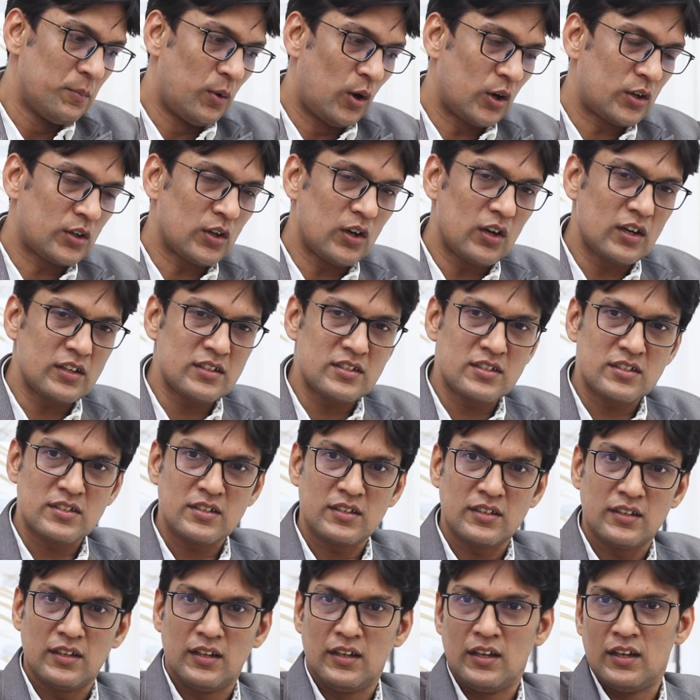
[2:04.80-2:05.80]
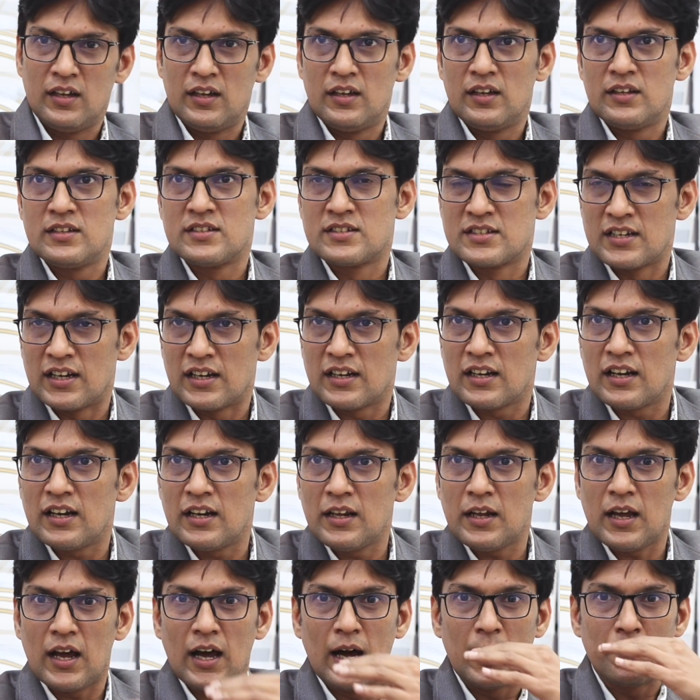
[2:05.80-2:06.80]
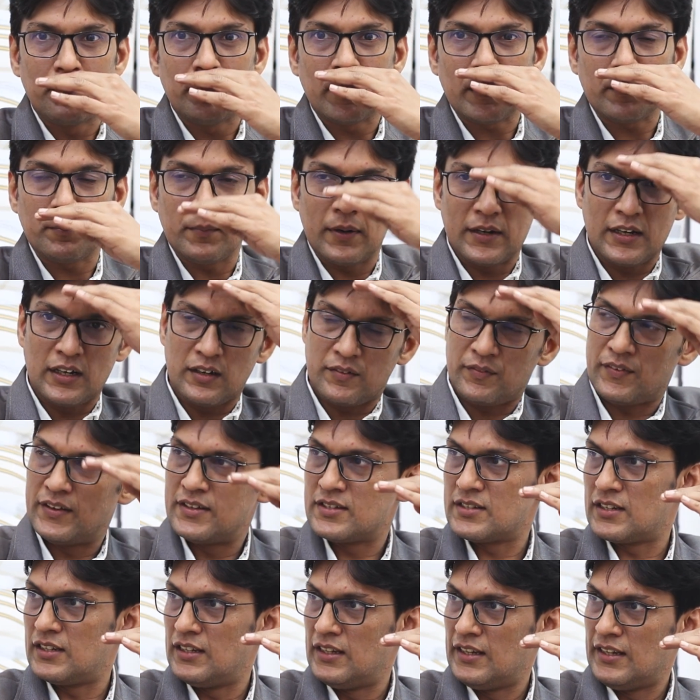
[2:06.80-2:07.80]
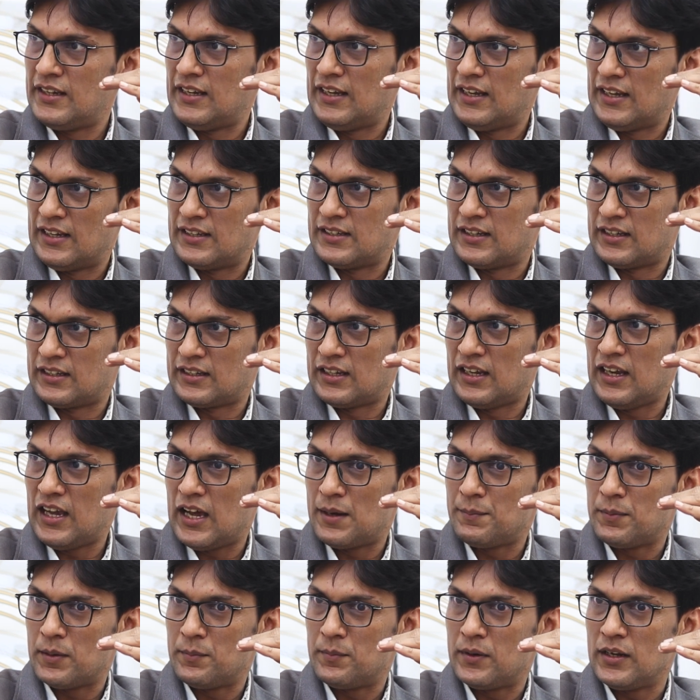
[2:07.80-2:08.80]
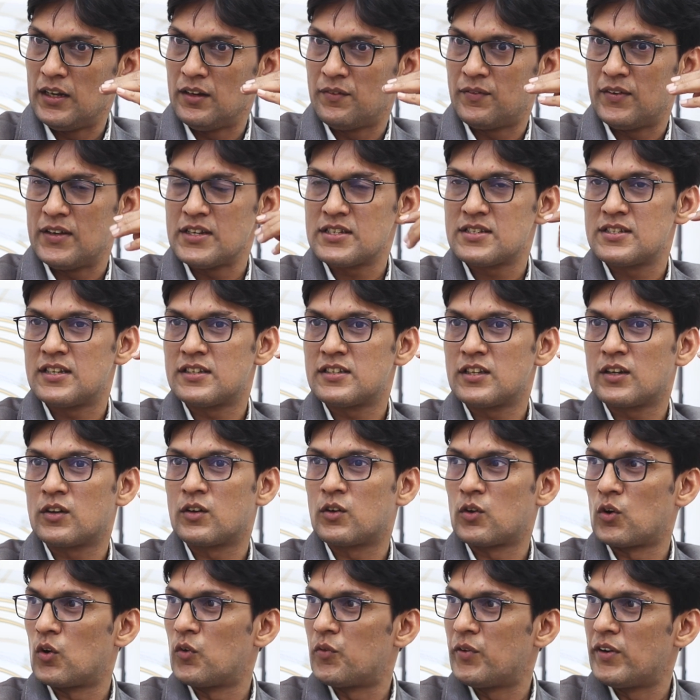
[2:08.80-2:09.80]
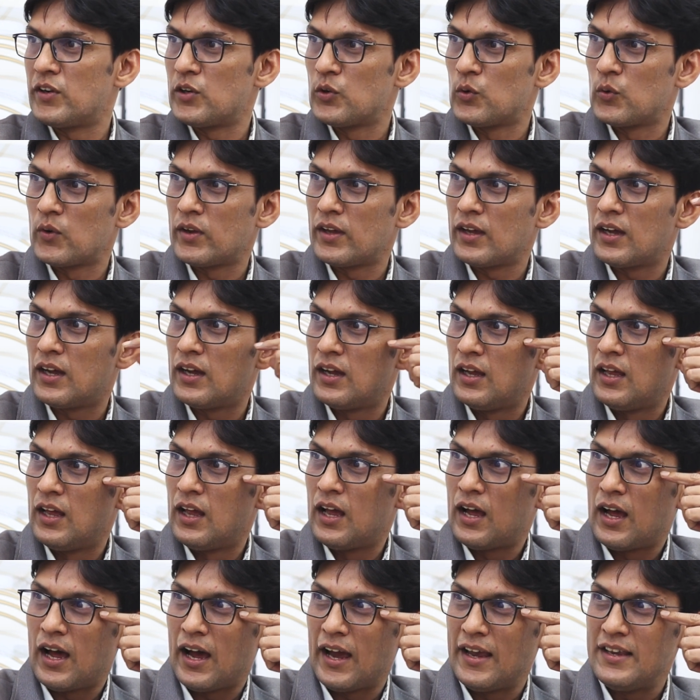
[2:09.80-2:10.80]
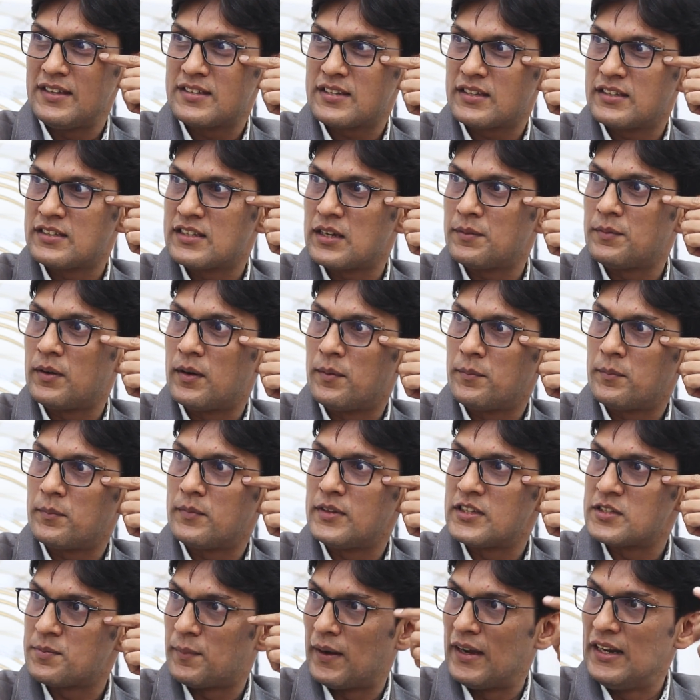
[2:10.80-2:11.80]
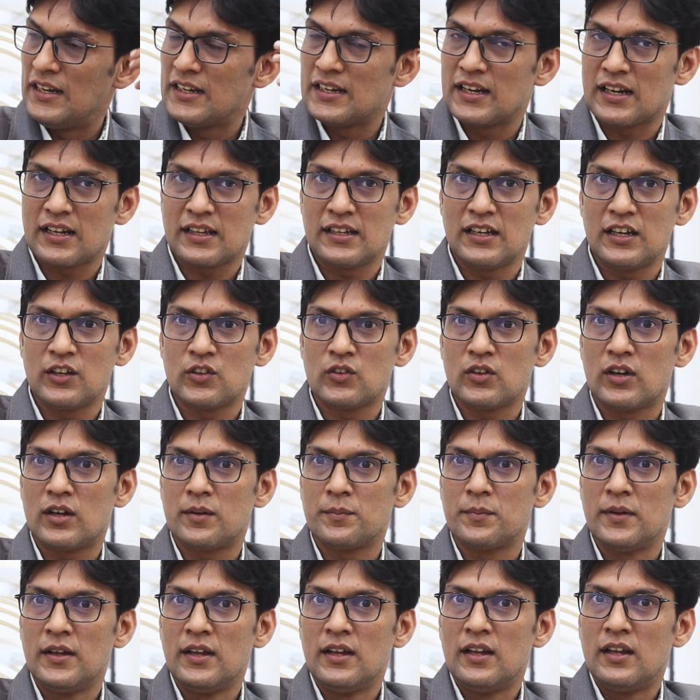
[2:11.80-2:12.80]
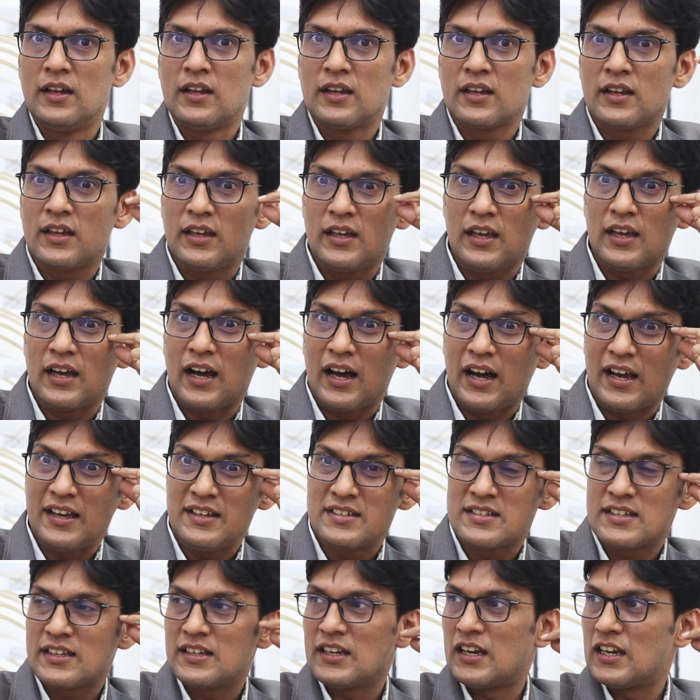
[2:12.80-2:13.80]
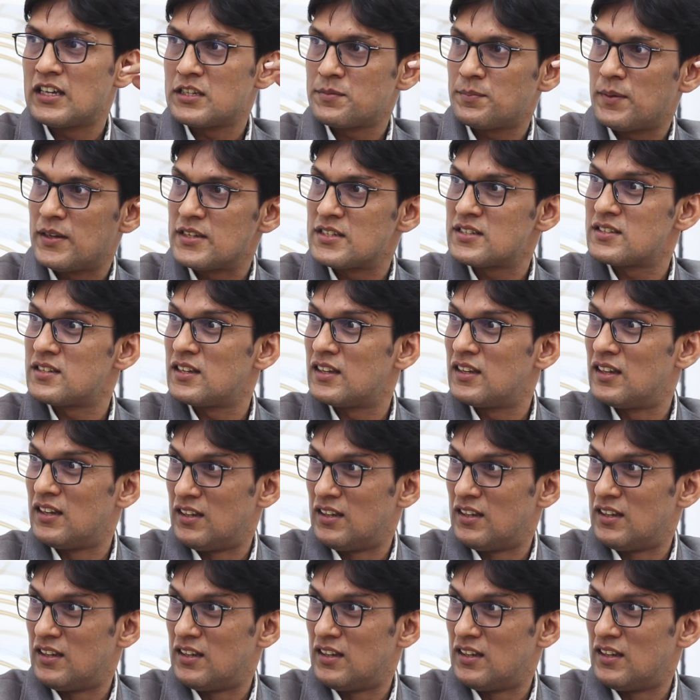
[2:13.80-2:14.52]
बोटॉक्स जनरली अपर मिडिल फेस के लिए किया जाता है अपर मिडिल फेस जैसे क्रोफिट हो गया आइस जब हम स्माइल करते हैं तो आप की आइस के आसपास